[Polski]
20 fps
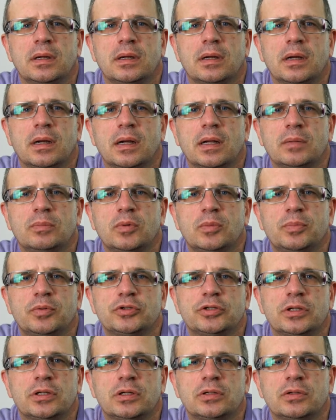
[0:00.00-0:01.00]
albo
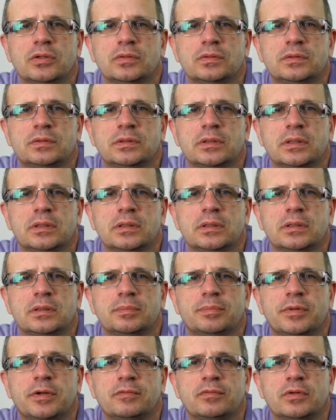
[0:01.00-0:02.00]
posiadające
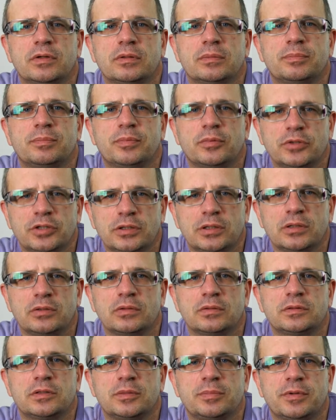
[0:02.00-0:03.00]
prawo,
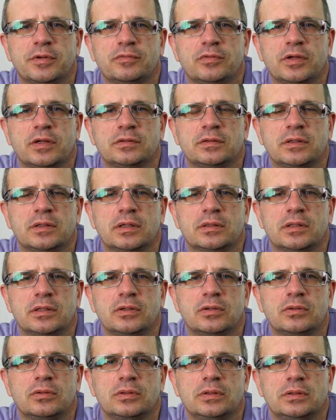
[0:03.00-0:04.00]
posiadającej prawo jazdy
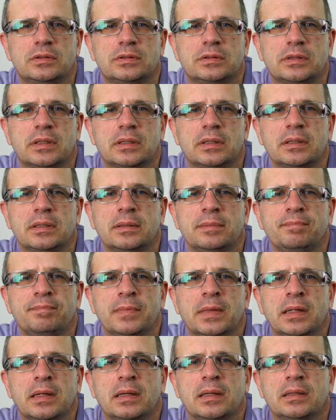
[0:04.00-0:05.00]
kategorii C,
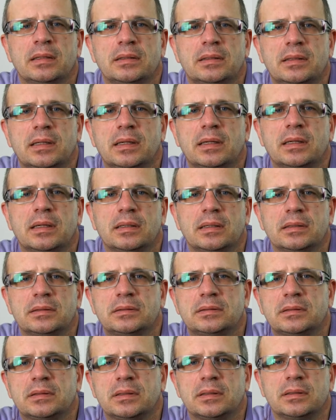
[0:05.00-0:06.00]
D,
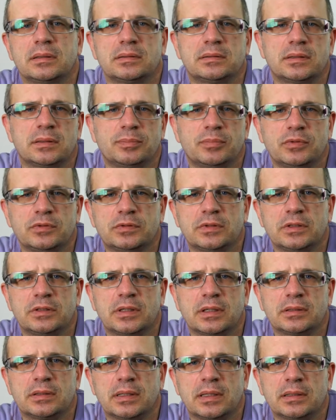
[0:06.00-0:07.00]
C, C plus e i
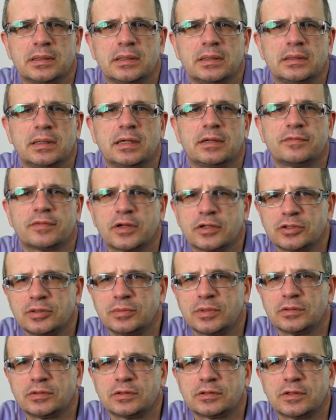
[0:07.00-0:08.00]
tak dalej, ale w
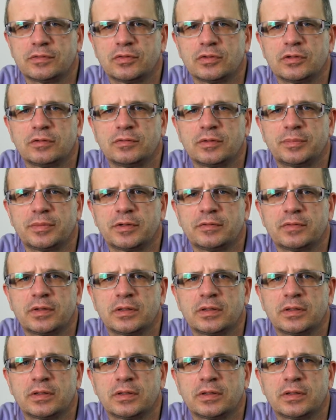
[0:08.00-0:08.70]
każdym razie zawodowe prawa